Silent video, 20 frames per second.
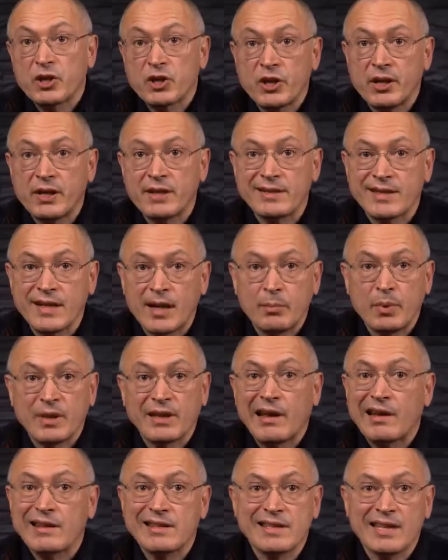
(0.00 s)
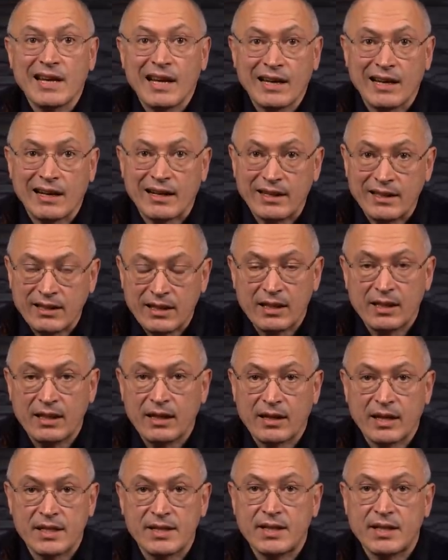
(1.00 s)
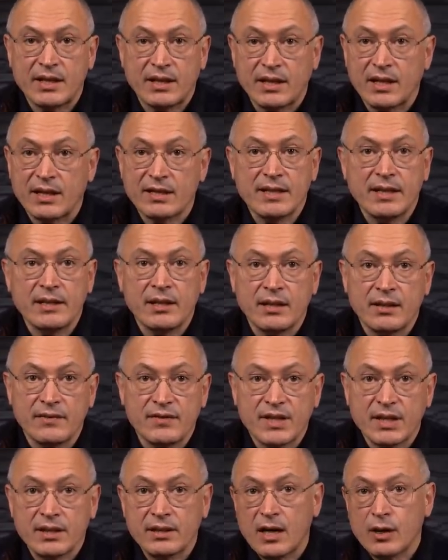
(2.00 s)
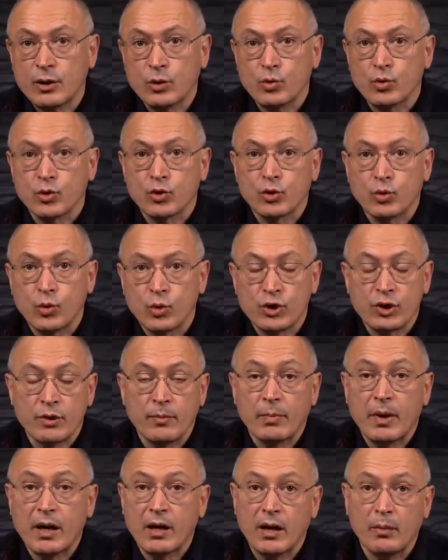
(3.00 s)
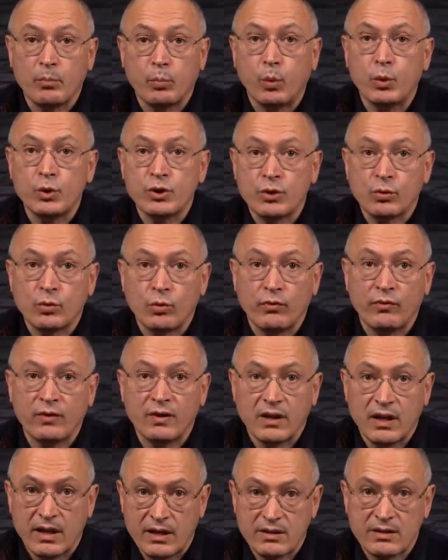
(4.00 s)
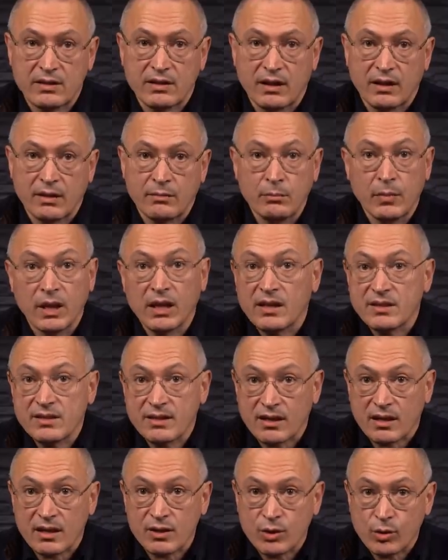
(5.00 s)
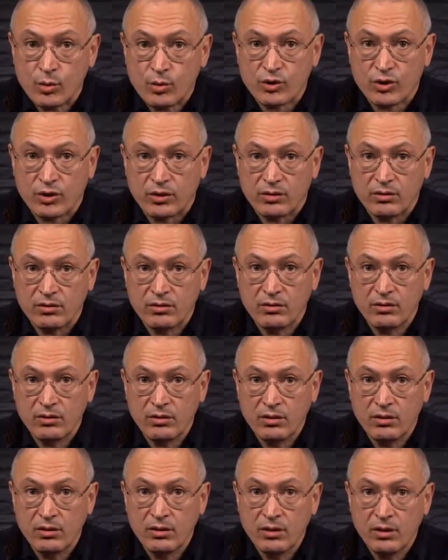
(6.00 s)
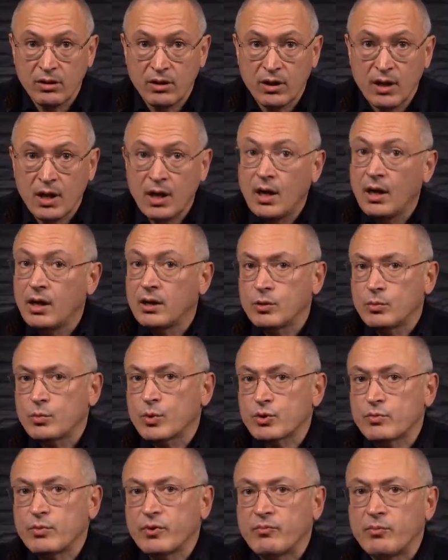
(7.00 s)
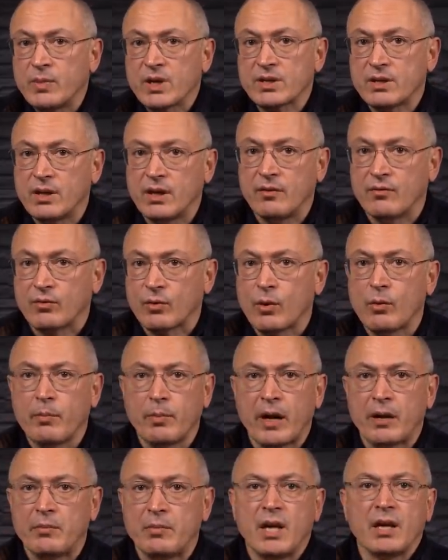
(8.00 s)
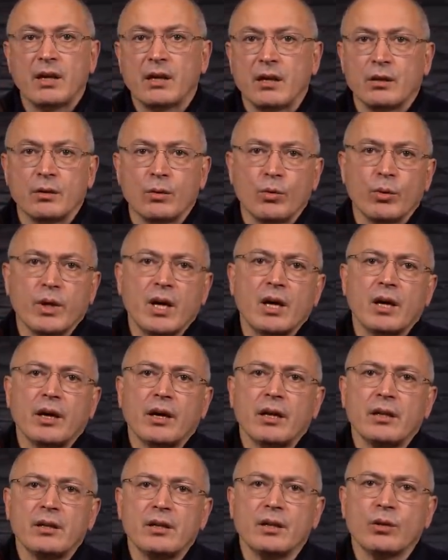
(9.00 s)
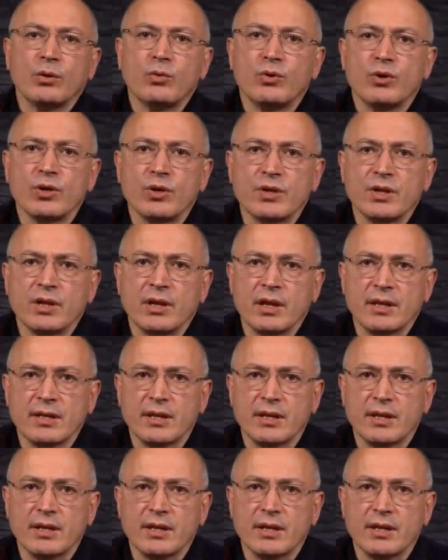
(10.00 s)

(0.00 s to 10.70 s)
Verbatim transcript: и шире Запад закрыты для России, если не навсегда, то уж точно пока Путин у власти. Баланс разрушен. Но, ну, может быть, вместо Европы, Америки, других ориентирующихся на